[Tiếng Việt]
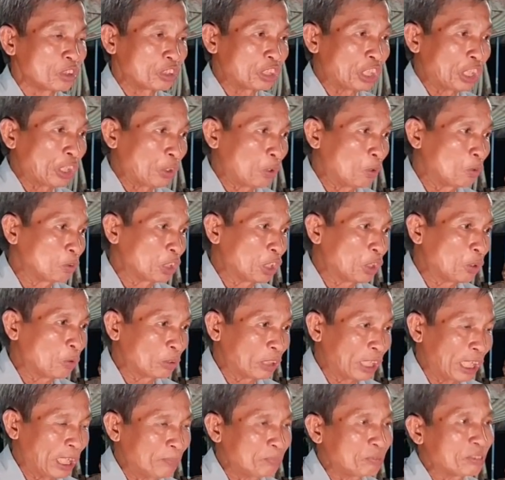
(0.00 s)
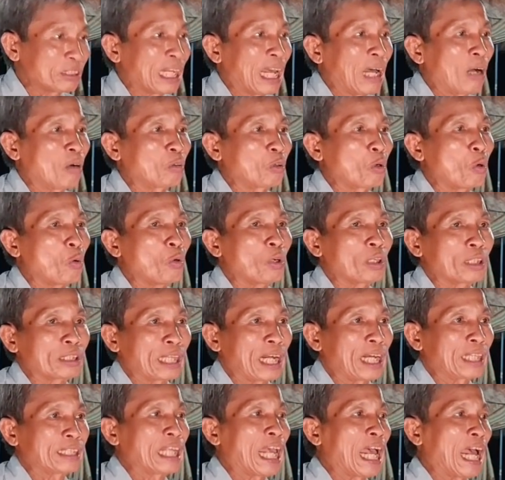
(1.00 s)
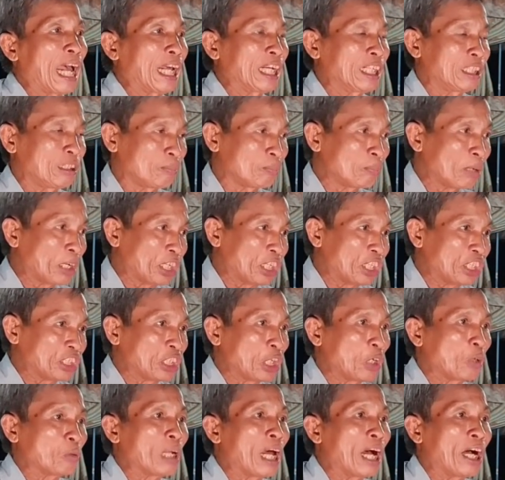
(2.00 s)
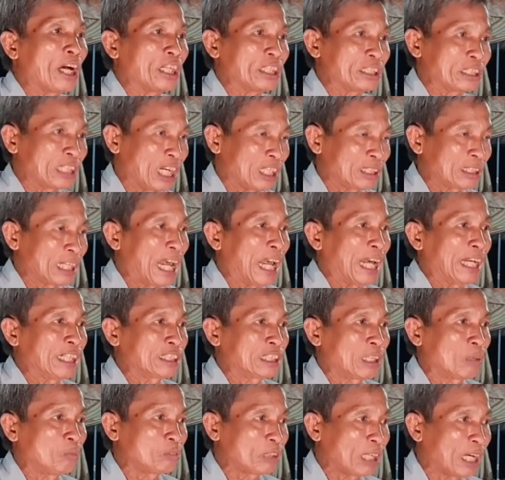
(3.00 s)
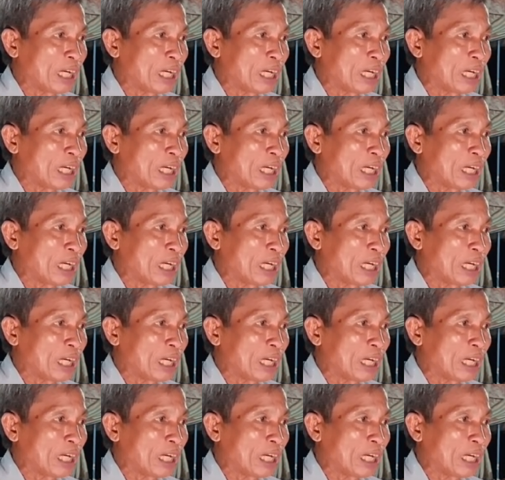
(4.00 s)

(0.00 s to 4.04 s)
chịu nhiều kiếp vào cuồng ra dại bị nhiều đời chết hải sống